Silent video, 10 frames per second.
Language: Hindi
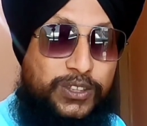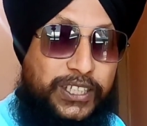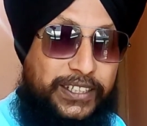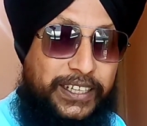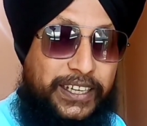तो
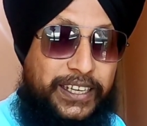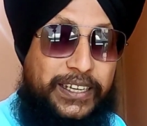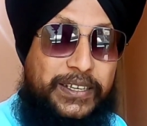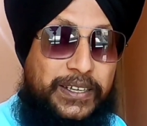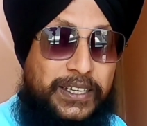चलते हैं
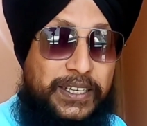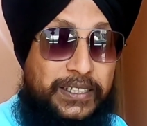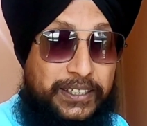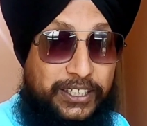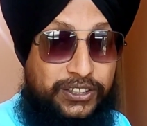
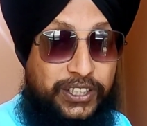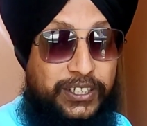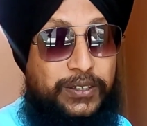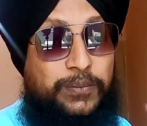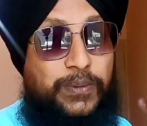
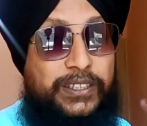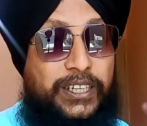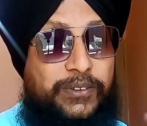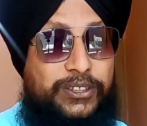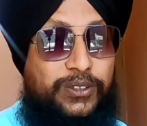दर्शन
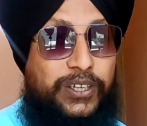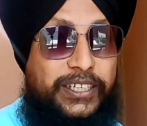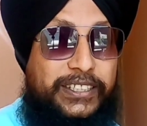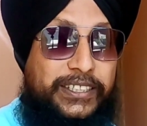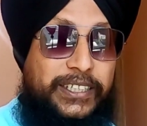माता वैष्णो
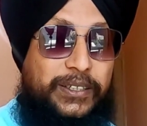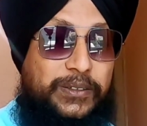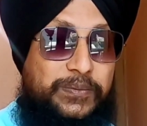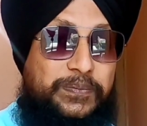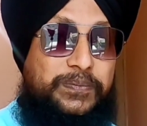रानी के
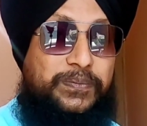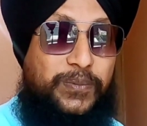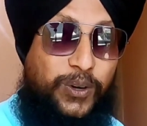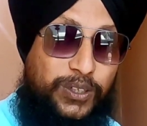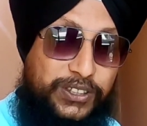
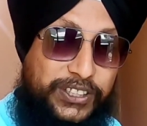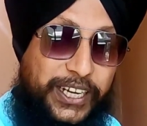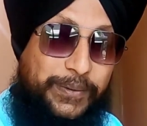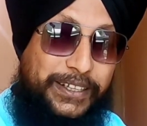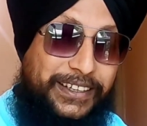बोल
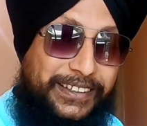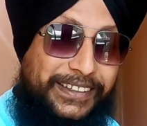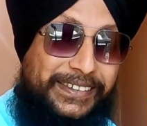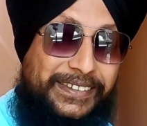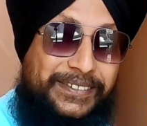जय माता
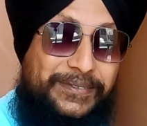दी